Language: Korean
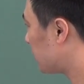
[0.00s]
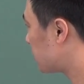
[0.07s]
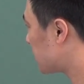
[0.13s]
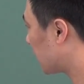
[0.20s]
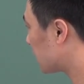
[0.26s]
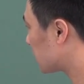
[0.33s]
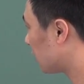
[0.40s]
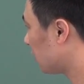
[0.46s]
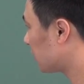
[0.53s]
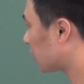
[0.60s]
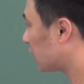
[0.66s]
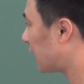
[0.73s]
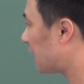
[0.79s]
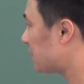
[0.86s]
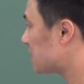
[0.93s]
입장에서 더
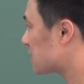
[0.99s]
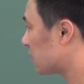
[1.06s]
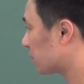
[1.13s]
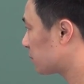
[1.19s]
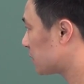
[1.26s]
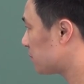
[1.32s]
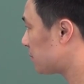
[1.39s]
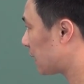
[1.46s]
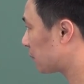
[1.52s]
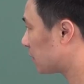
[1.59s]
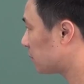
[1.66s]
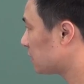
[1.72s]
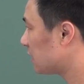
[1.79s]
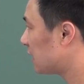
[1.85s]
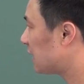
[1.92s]
나은 접근
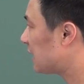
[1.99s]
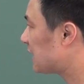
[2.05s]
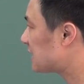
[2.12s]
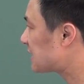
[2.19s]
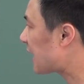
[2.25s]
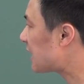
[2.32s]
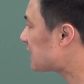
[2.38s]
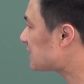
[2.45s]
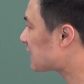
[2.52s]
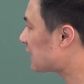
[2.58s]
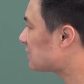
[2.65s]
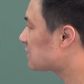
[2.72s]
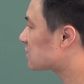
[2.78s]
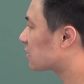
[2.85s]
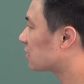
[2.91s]
방법은
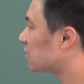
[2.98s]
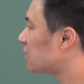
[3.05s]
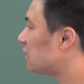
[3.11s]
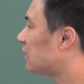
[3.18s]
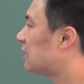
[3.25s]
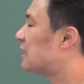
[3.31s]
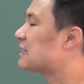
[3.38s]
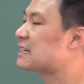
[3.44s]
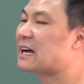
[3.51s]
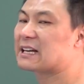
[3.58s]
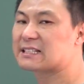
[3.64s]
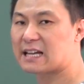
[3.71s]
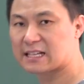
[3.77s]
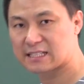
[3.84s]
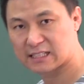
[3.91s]
생산성을
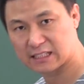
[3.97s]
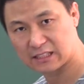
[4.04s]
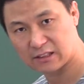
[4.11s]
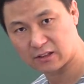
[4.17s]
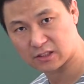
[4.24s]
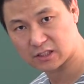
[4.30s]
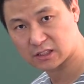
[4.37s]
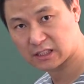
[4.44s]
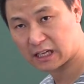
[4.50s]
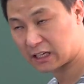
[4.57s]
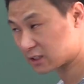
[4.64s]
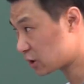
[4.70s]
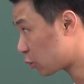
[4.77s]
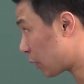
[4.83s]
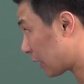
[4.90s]
향상시키는 것이다.
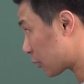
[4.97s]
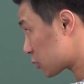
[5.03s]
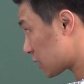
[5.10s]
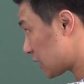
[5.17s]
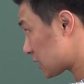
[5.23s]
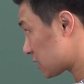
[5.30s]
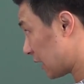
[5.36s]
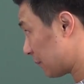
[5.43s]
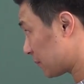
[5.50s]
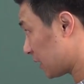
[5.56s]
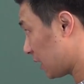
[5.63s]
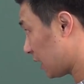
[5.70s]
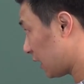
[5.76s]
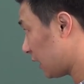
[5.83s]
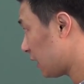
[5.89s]
그래서 괄호 쳐놨어
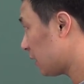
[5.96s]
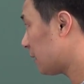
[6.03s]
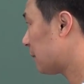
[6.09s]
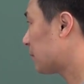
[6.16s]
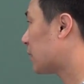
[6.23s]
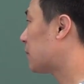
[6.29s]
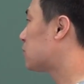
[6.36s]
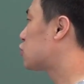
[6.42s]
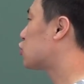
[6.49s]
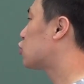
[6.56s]
암기에 그럼